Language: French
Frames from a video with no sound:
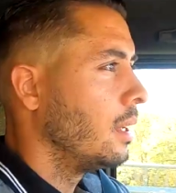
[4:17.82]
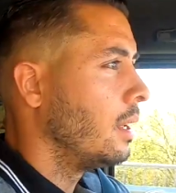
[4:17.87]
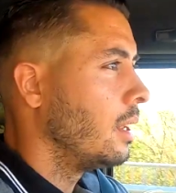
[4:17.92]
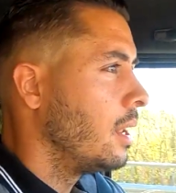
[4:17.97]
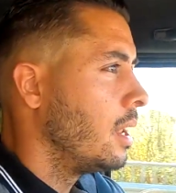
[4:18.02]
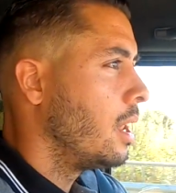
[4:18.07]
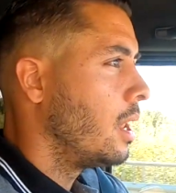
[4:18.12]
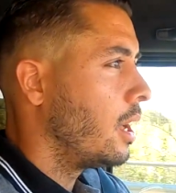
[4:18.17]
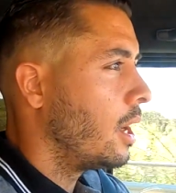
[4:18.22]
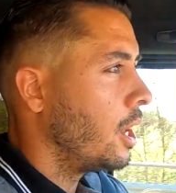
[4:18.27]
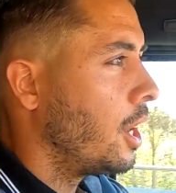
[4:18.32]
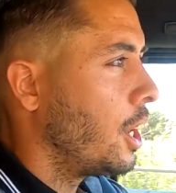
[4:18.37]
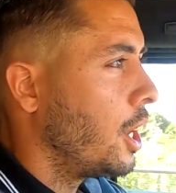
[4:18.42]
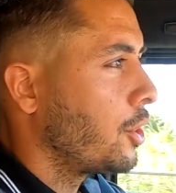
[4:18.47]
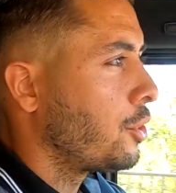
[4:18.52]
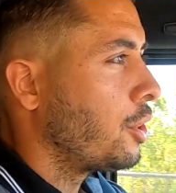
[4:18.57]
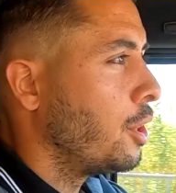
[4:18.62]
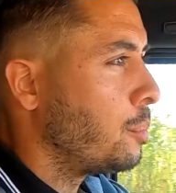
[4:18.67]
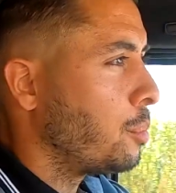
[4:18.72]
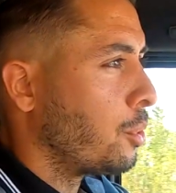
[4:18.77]
Et la carte grise, du coup
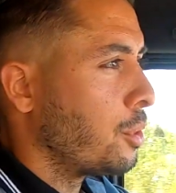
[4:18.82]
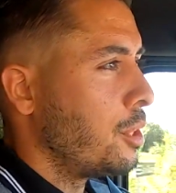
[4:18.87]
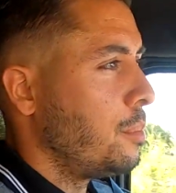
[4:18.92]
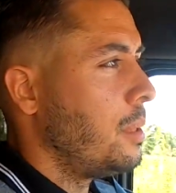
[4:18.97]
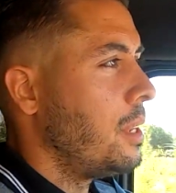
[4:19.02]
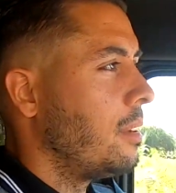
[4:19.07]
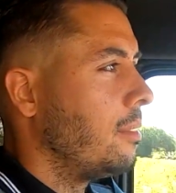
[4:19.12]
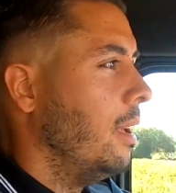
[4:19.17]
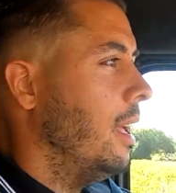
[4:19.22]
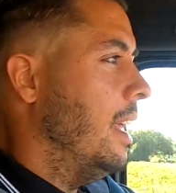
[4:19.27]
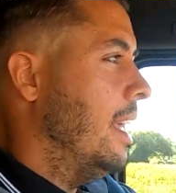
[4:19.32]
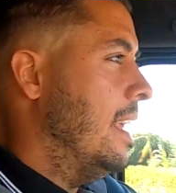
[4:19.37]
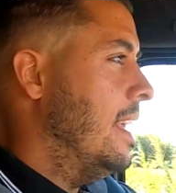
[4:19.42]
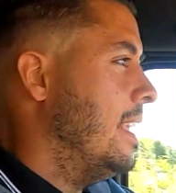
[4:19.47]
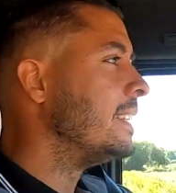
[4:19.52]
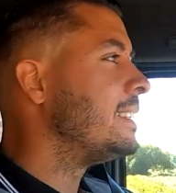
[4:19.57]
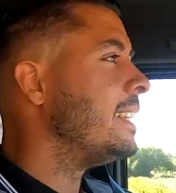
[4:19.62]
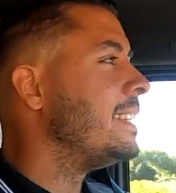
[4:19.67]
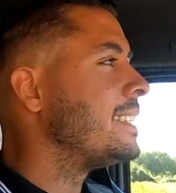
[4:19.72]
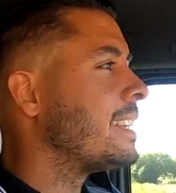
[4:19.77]
Attends, on as pour 10 000
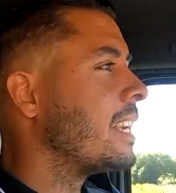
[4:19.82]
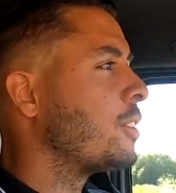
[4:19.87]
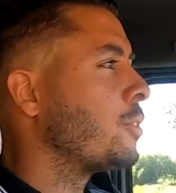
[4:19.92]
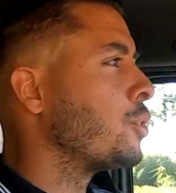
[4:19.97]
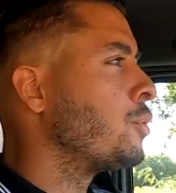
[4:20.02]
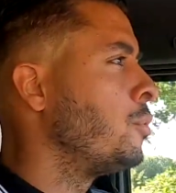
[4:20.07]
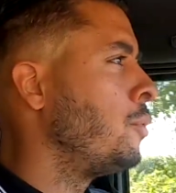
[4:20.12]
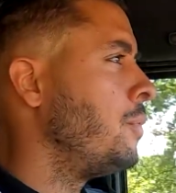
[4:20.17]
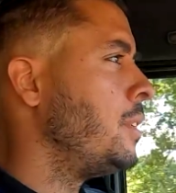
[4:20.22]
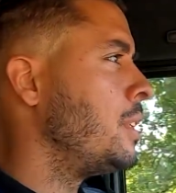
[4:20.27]
C'est une 50 chevaux